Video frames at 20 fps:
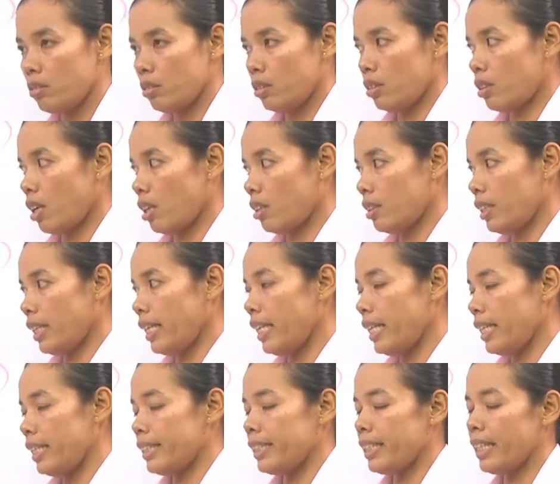sản
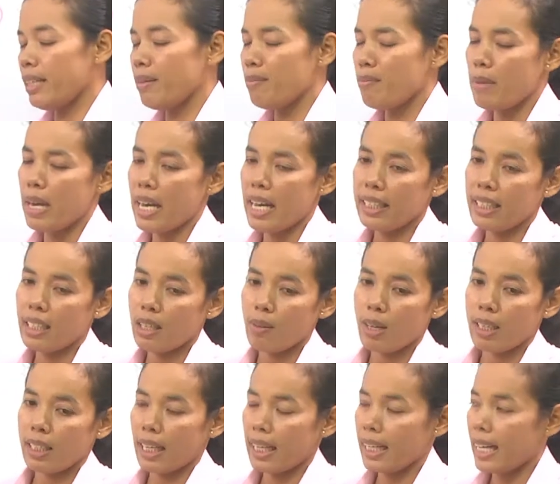thị chẳng men
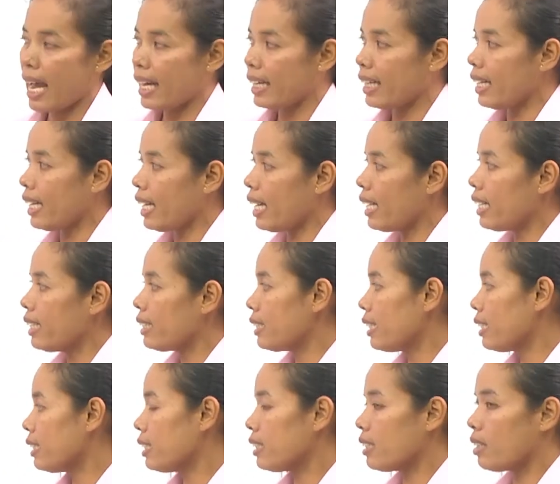còn đặt cắt đấy nè
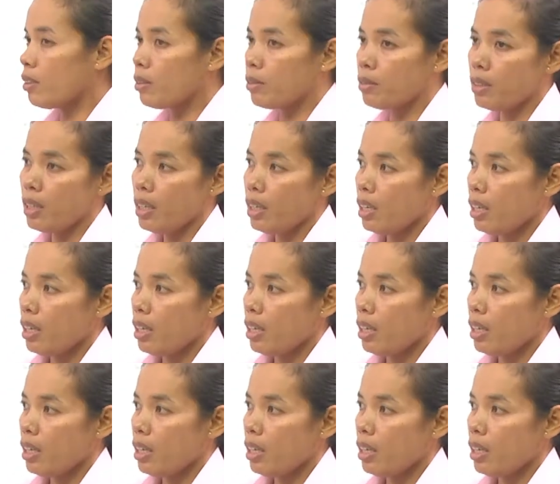nơi không